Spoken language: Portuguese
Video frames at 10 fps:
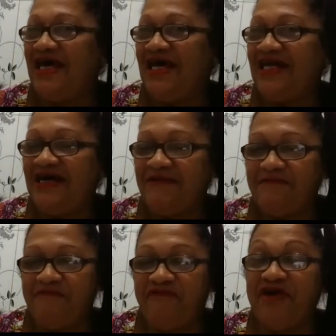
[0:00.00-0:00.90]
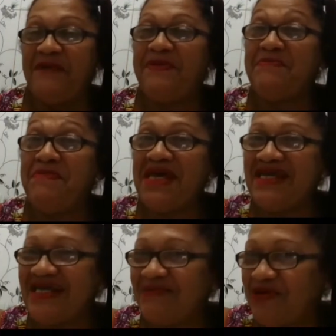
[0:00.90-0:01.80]
Ela foi a
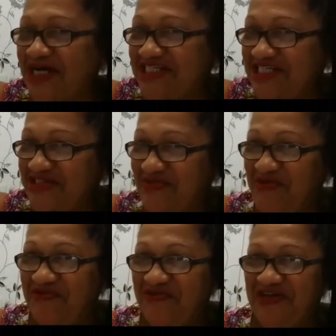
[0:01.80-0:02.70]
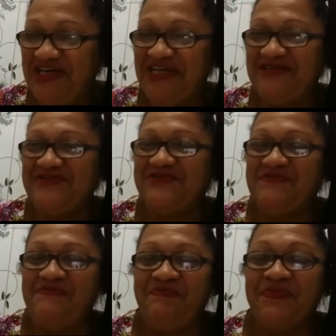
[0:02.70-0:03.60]
primeira namoradinha do meu filho,